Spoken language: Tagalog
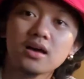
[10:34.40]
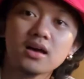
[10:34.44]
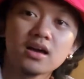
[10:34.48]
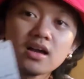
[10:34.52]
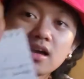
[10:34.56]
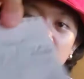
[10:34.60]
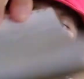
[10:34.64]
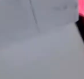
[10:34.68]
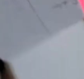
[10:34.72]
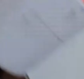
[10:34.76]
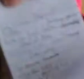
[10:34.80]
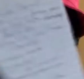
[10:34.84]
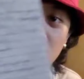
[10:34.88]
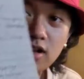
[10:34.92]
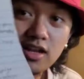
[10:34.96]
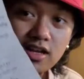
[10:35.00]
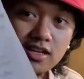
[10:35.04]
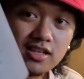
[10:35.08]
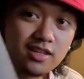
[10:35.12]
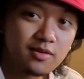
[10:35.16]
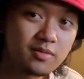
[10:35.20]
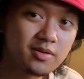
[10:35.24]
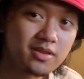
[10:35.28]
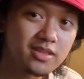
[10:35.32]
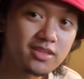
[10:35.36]
Ganto lang
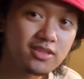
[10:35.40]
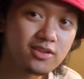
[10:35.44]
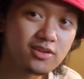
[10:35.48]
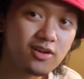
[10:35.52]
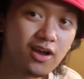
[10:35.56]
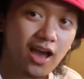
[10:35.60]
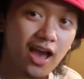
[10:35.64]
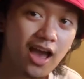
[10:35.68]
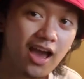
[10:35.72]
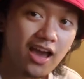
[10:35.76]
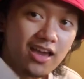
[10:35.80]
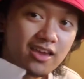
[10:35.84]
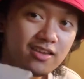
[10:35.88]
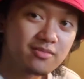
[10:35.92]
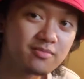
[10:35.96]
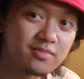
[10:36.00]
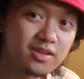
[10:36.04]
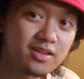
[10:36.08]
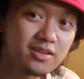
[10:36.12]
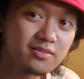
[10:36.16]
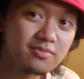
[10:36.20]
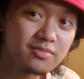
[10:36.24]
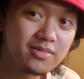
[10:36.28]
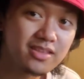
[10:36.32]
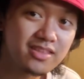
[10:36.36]
naman yung aking
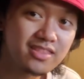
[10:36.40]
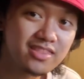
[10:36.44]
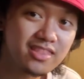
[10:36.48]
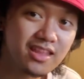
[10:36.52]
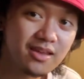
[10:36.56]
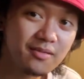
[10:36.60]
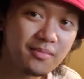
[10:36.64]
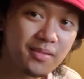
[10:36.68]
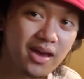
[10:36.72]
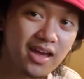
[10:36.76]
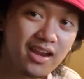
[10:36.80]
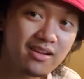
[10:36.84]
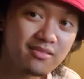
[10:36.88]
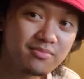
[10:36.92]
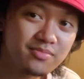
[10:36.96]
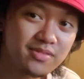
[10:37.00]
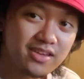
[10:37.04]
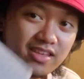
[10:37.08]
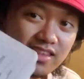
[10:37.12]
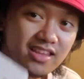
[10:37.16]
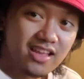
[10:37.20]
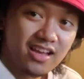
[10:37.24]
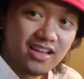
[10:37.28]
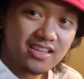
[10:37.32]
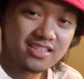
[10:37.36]
malupit na parang
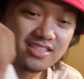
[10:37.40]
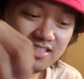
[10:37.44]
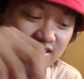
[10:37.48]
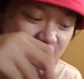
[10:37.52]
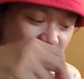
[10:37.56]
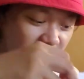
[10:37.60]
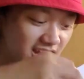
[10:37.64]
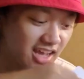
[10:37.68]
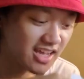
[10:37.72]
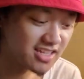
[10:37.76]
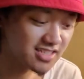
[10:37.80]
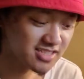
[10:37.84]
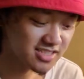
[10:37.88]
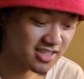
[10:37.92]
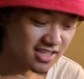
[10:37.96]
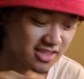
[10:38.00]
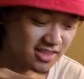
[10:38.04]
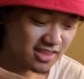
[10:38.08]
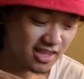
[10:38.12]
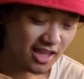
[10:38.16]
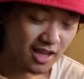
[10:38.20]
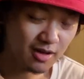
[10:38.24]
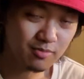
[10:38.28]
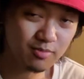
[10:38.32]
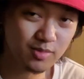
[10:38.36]
pinaka-scratch at
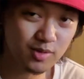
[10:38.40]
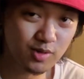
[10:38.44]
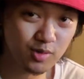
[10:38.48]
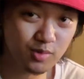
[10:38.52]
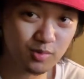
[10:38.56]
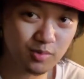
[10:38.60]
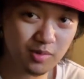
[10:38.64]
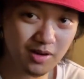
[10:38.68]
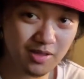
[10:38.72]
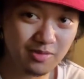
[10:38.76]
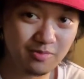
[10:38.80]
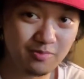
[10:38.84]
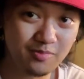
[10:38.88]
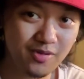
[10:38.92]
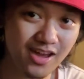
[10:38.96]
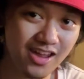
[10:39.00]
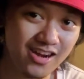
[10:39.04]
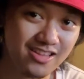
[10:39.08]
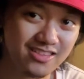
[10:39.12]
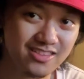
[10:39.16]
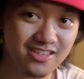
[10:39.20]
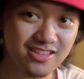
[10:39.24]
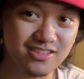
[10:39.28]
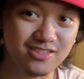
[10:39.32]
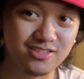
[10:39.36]
uh, blueprint
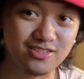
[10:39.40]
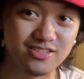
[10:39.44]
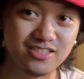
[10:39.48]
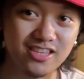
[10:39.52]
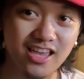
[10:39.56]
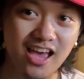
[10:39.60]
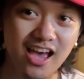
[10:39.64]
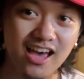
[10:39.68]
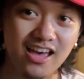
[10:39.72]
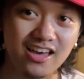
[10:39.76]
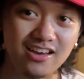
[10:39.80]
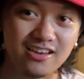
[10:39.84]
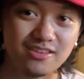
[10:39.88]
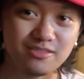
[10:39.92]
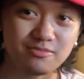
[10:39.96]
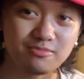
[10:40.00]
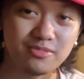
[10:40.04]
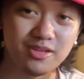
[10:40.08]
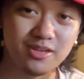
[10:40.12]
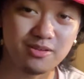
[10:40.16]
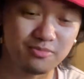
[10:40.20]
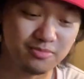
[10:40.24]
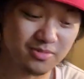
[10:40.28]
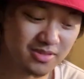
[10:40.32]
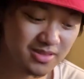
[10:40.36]
para dito sa aking
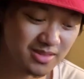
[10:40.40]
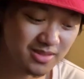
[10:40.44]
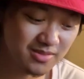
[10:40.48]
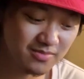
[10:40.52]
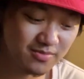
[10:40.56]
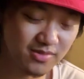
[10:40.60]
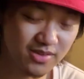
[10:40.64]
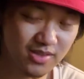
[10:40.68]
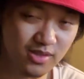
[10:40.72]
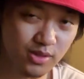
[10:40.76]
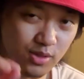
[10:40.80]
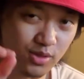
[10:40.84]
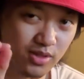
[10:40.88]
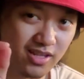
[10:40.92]
malupit na video.